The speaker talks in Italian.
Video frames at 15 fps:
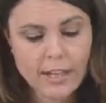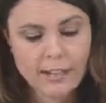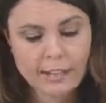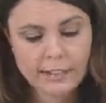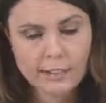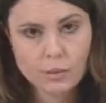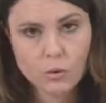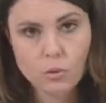
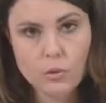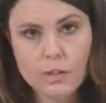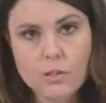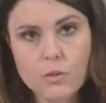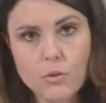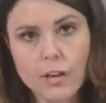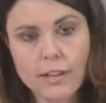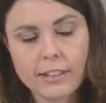Detto
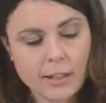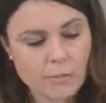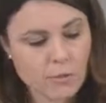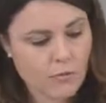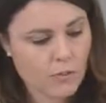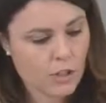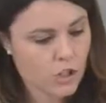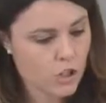questo, andiamo
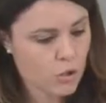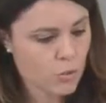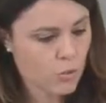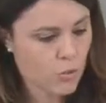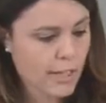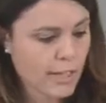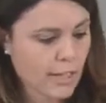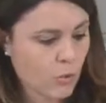invece
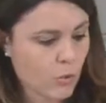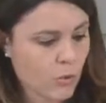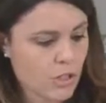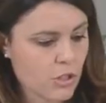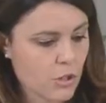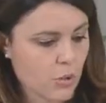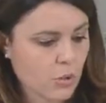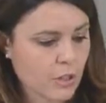sulle
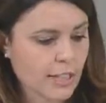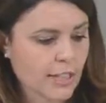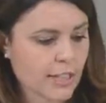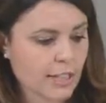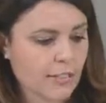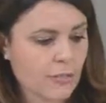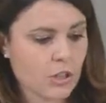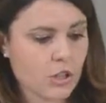questioni
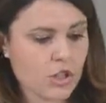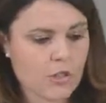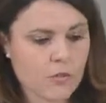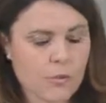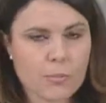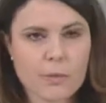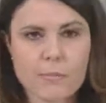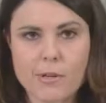che vi
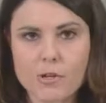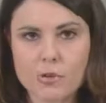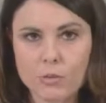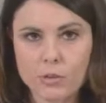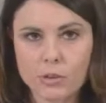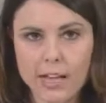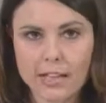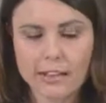dicevo prima,
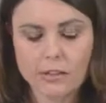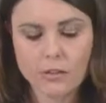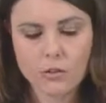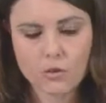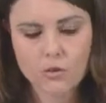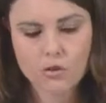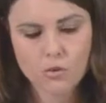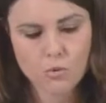sono tante
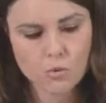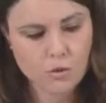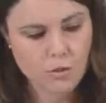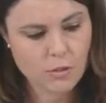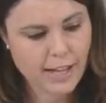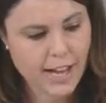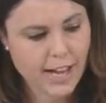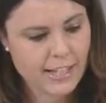oggi sui
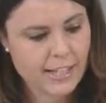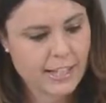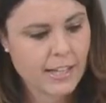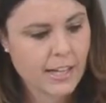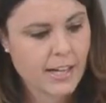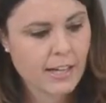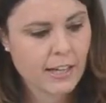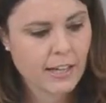giornali
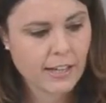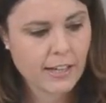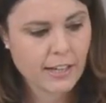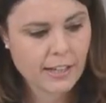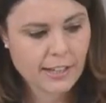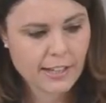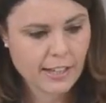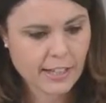
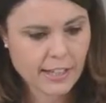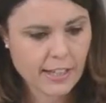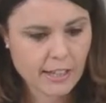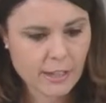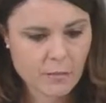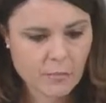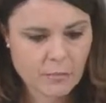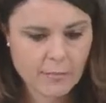eh, e
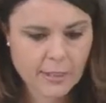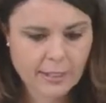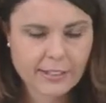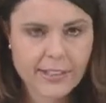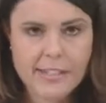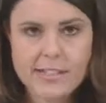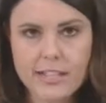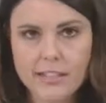che mm, è
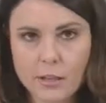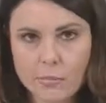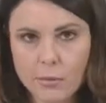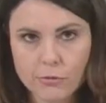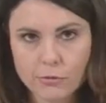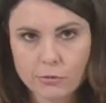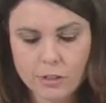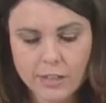interessante
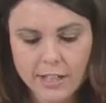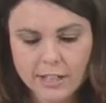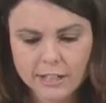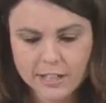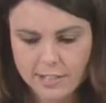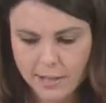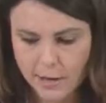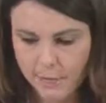approfondire
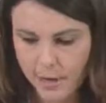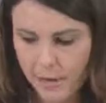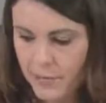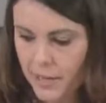insieme.